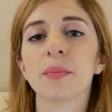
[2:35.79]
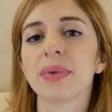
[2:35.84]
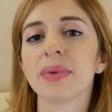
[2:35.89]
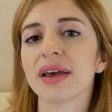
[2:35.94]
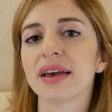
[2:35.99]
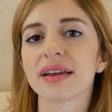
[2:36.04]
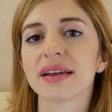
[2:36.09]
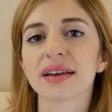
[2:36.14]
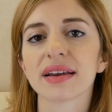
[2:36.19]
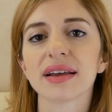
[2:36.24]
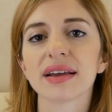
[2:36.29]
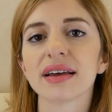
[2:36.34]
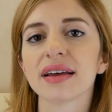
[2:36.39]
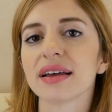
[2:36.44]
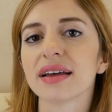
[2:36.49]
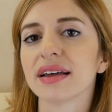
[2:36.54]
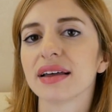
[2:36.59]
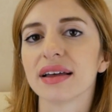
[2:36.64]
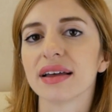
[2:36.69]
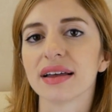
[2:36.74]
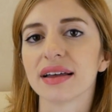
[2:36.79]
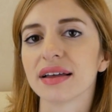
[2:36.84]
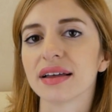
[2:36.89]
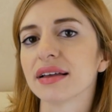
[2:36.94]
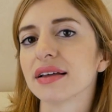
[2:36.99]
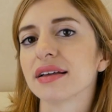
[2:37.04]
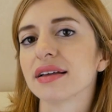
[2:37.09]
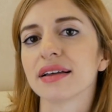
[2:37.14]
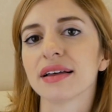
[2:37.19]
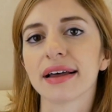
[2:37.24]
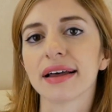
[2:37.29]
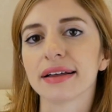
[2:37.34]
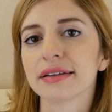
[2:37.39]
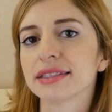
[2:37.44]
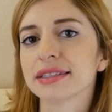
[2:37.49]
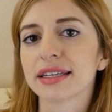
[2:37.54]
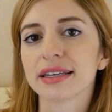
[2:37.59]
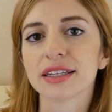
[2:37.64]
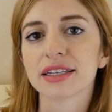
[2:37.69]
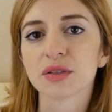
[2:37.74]
per eh,
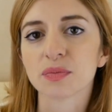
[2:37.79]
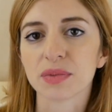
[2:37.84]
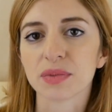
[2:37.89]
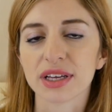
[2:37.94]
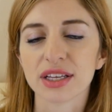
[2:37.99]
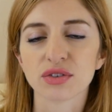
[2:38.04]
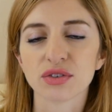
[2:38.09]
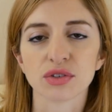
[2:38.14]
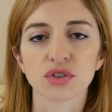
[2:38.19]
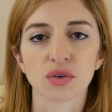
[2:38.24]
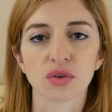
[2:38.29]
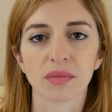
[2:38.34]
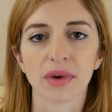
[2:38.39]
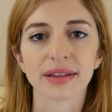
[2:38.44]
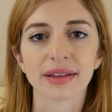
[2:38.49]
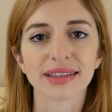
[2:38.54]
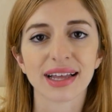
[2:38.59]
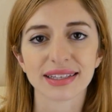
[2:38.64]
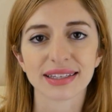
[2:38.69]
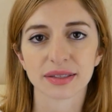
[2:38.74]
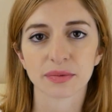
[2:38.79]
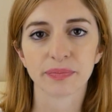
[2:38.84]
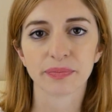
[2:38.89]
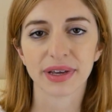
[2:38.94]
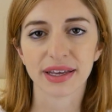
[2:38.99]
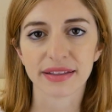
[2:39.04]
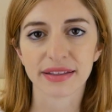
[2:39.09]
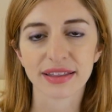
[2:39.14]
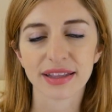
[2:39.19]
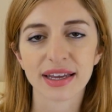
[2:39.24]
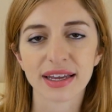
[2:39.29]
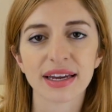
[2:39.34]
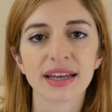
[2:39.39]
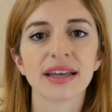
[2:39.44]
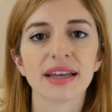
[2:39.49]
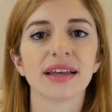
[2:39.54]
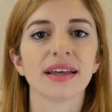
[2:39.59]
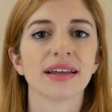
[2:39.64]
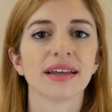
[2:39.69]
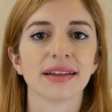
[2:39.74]
essere speso, insomma, da
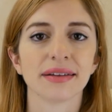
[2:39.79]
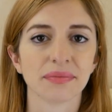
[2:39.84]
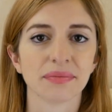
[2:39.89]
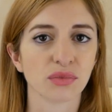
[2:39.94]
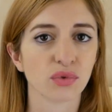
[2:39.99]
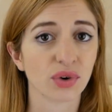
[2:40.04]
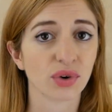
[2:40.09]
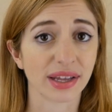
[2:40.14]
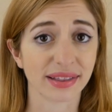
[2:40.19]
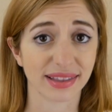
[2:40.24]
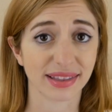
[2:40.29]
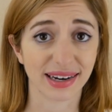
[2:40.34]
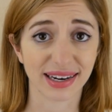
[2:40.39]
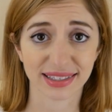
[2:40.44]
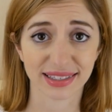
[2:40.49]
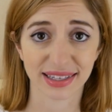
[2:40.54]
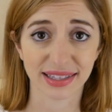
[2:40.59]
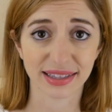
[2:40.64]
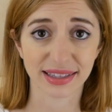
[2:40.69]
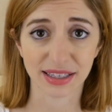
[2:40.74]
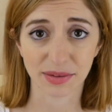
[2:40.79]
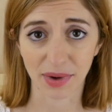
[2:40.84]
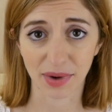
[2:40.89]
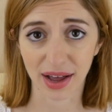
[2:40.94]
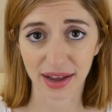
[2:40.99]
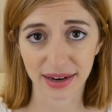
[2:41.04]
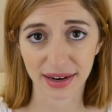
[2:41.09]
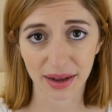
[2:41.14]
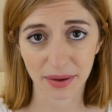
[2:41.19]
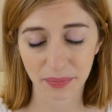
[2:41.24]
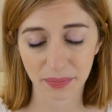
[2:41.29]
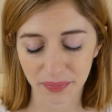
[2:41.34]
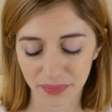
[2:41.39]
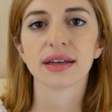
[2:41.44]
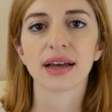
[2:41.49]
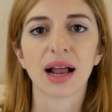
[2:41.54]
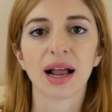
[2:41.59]
spendere eh, durante la settimana.